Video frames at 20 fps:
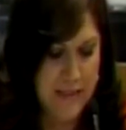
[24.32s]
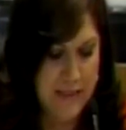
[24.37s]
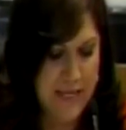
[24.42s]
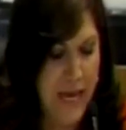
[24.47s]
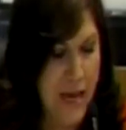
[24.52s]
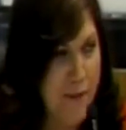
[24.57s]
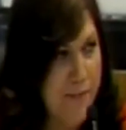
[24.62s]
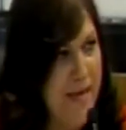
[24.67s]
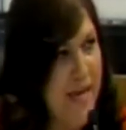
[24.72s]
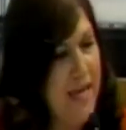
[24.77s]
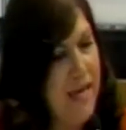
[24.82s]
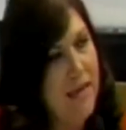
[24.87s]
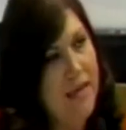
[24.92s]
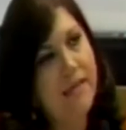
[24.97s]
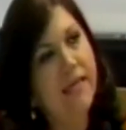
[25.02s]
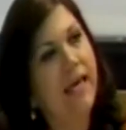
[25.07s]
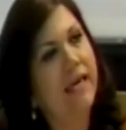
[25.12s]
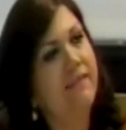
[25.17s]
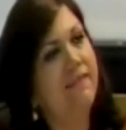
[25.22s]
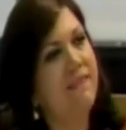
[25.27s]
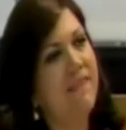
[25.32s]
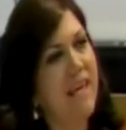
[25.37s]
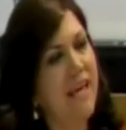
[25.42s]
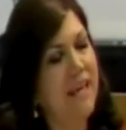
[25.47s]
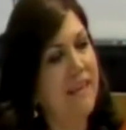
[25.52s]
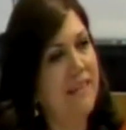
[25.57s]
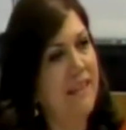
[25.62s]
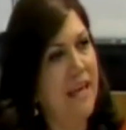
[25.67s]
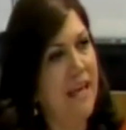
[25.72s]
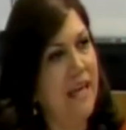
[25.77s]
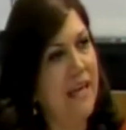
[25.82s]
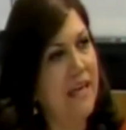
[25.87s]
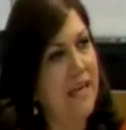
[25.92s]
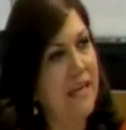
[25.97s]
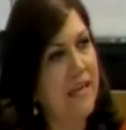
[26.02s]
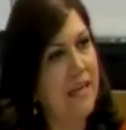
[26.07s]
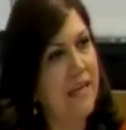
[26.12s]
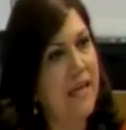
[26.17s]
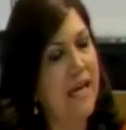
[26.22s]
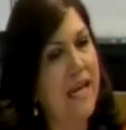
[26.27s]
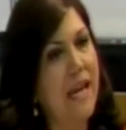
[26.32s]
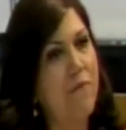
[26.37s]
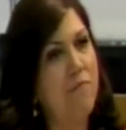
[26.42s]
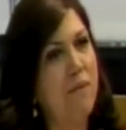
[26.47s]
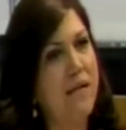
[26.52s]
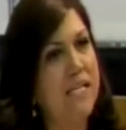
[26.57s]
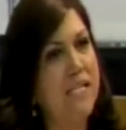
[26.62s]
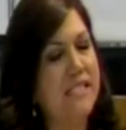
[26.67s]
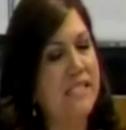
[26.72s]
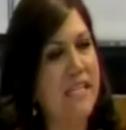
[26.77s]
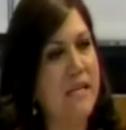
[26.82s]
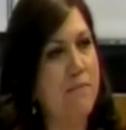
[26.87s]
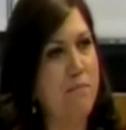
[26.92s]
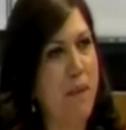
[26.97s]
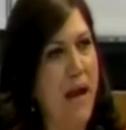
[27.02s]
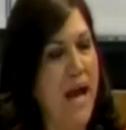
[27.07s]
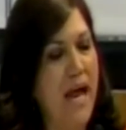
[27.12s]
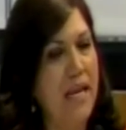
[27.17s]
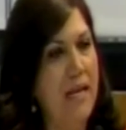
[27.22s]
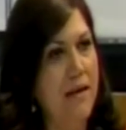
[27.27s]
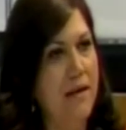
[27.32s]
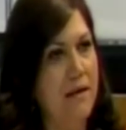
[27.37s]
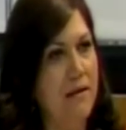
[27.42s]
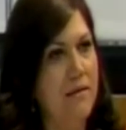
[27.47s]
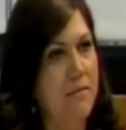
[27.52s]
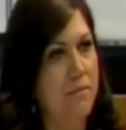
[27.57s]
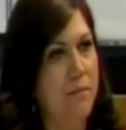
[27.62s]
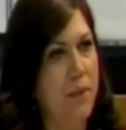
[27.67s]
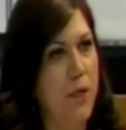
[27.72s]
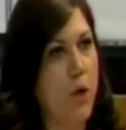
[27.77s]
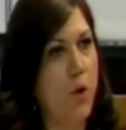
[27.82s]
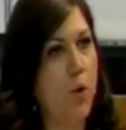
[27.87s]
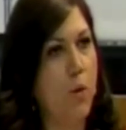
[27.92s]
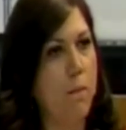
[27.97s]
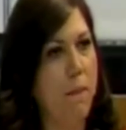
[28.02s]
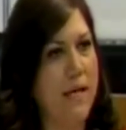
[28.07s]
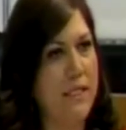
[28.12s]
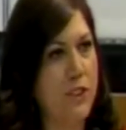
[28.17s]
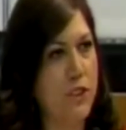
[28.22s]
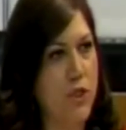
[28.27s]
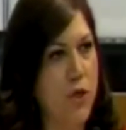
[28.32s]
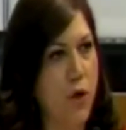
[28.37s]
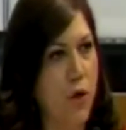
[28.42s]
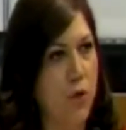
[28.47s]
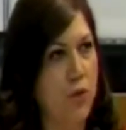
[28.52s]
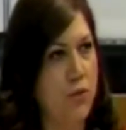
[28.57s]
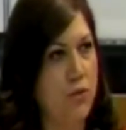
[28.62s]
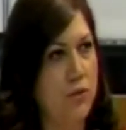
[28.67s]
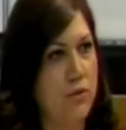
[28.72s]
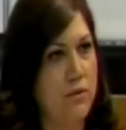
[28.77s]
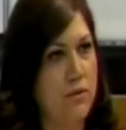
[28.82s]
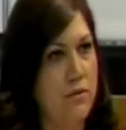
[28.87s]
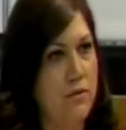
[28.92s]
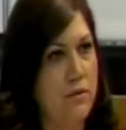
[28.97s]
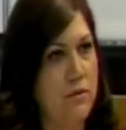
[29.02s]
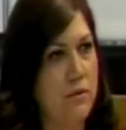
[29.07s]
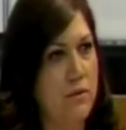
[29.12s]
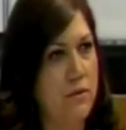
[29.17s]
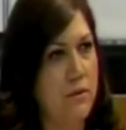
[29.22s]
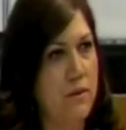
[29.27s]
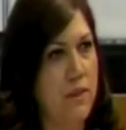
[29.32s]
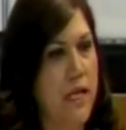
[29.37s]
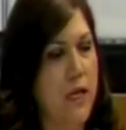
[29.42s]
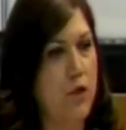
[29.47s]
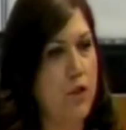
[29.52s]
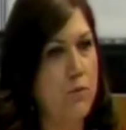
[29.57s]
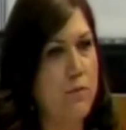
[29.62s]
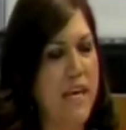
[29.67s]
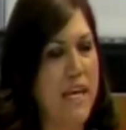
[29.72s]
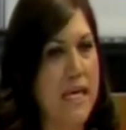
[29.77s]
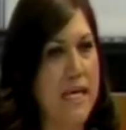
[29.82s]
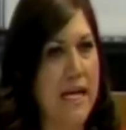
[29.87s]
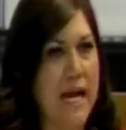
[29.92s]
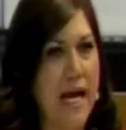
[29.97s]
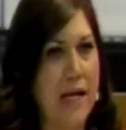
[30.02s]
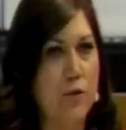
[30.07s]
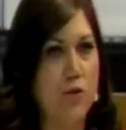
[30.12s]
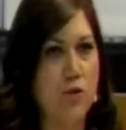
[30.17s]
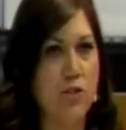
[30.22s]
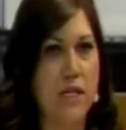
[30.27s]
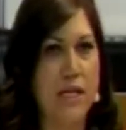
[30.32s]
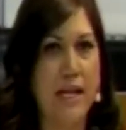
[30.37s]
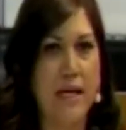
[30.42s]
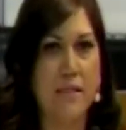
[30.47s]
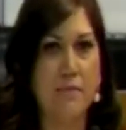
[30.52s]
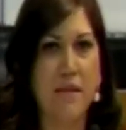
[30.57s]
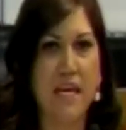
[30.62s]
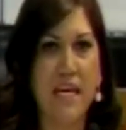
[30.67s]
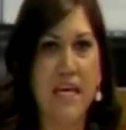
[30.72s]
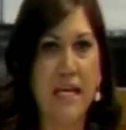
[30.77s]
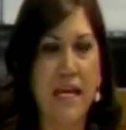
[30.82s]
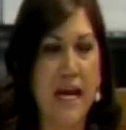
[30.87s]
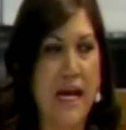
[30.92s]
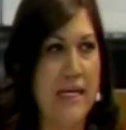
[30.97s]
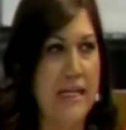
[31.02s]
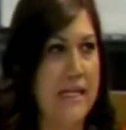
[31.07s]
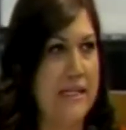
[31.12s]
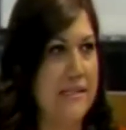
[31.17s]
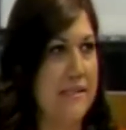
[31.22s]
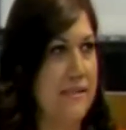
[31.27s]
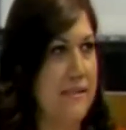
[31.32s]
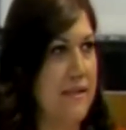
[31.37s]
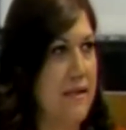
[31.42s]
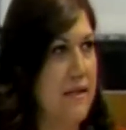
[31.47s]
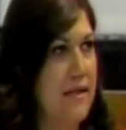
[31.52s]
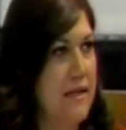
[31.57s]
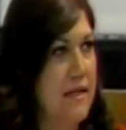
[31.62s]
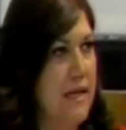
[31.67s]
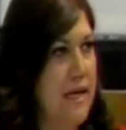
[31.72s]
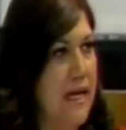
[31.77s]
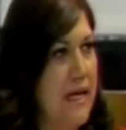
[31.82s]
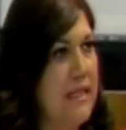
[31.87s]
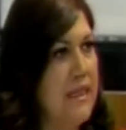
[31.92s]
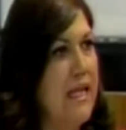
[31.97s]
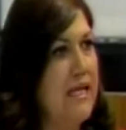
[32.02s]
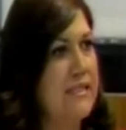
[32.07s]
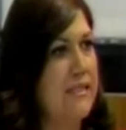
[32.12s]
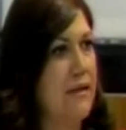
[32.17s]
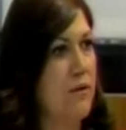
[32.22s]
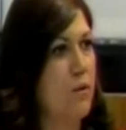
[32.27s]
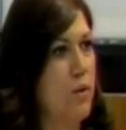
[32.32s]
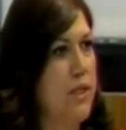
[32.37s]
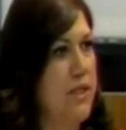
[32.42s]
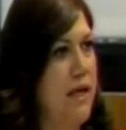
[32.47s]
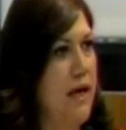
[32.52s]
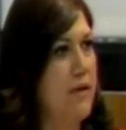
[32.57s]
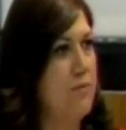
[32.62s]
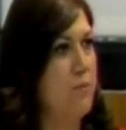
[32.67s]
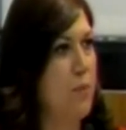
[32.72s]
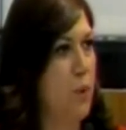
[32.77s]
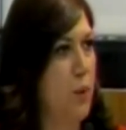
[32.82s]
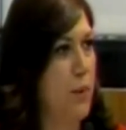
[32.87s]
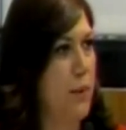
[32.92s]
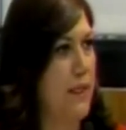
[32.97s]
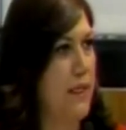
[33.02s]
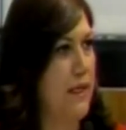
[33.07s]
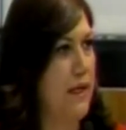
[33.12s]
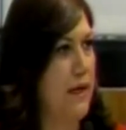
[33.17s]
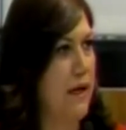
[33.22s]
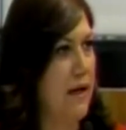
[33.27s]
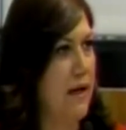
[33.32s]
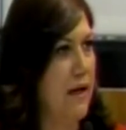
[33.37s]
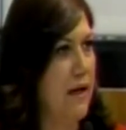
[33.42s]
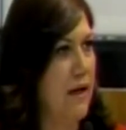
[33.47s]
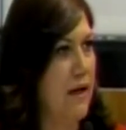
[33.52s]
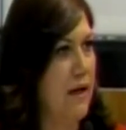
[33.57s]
sabe y entiende que la principal preocupación de los mexicanos y las mexicanas es la seguridad pública.